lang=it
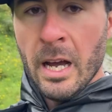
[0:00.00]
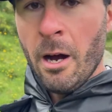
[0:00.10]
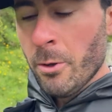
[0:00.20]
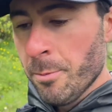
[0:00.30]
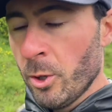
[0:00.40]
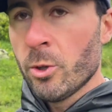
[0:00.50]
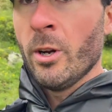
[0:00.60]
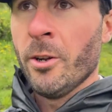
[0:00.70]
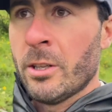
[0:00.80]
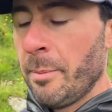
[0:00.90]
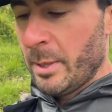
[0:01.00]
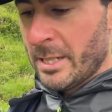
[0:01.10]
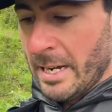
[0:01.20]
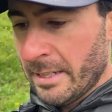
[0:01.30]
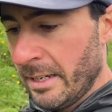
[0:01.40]
A ogni modo la nota è
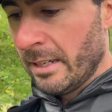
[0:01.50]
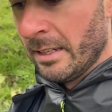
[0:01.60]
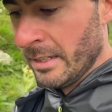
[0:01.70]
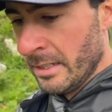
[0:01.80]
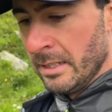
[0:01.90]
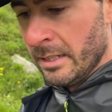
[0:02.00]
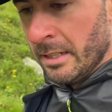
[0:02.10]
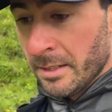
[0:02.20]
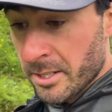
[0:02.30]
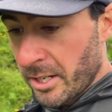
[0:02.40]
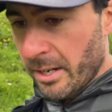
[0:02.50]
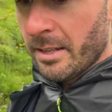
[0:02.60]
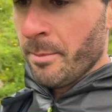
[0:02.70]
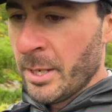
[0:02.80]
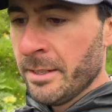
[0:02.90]
passata
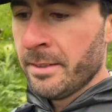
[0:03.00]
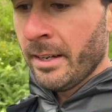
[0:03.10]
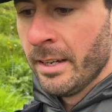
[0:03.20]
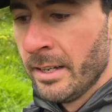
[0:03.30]
discretamente